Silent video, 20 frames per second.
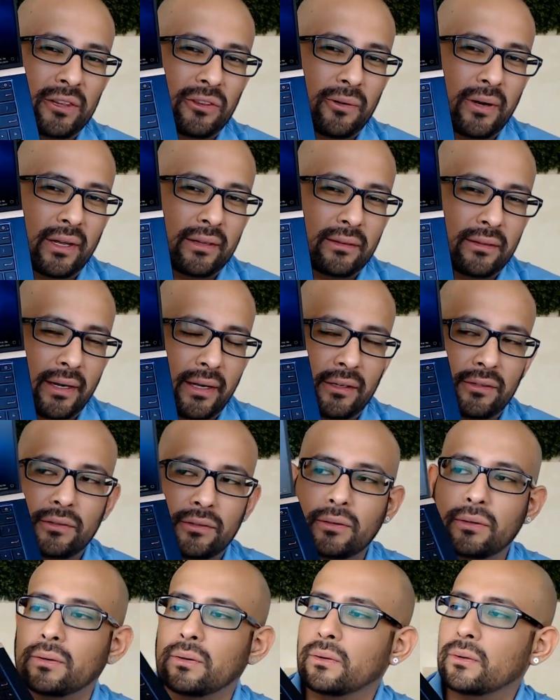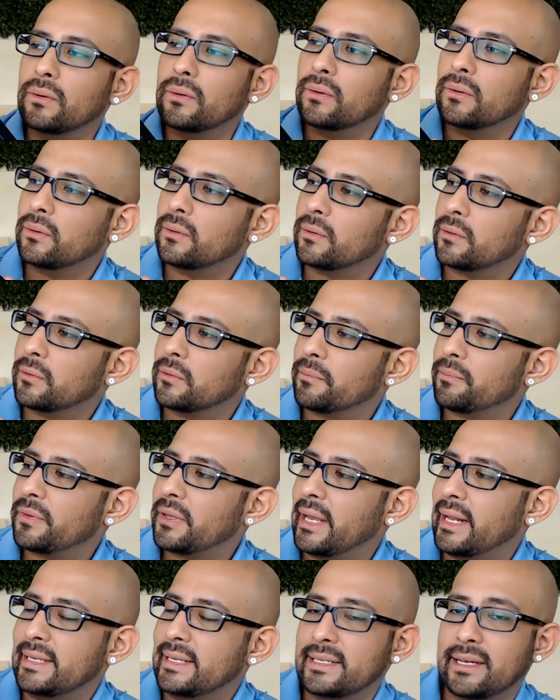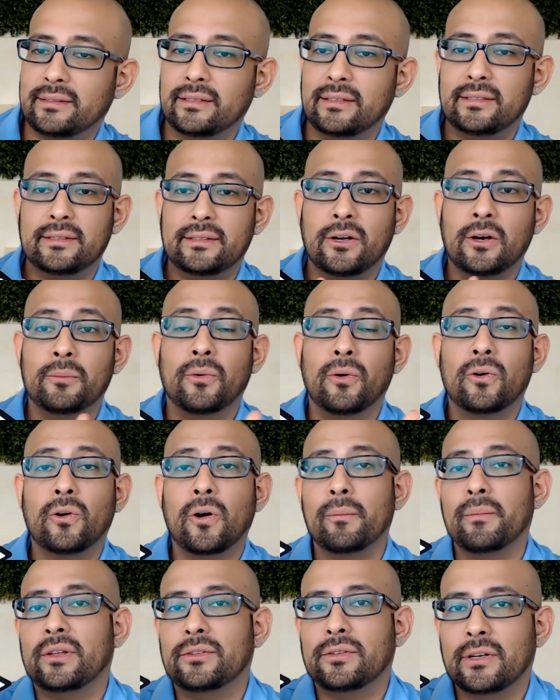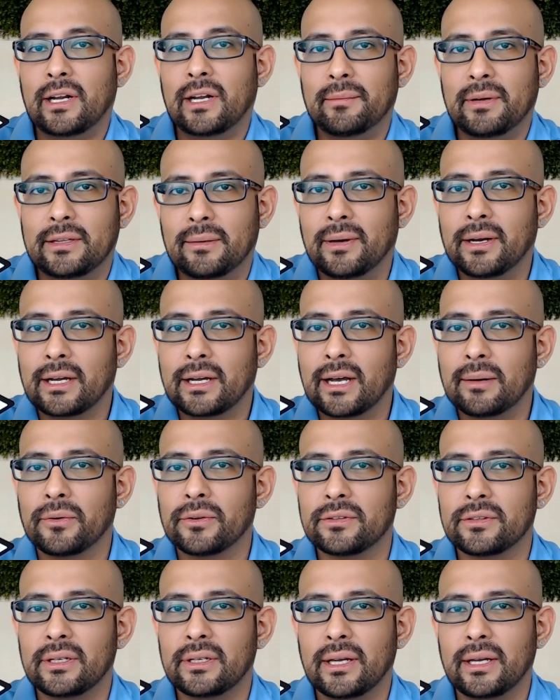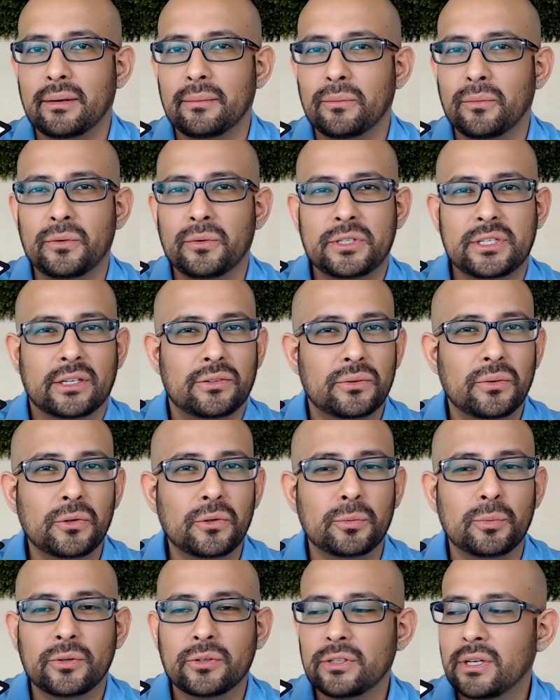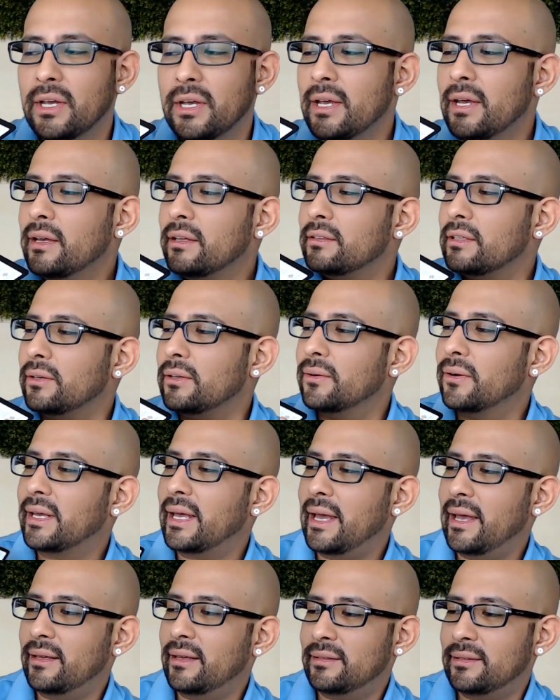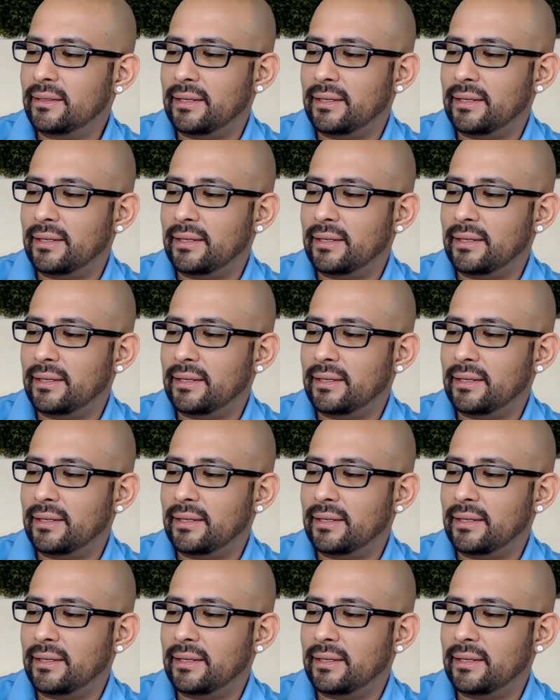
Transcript: 4 a 3 o el chasis como convencionalmente manejamos de muchas notebooks, sino que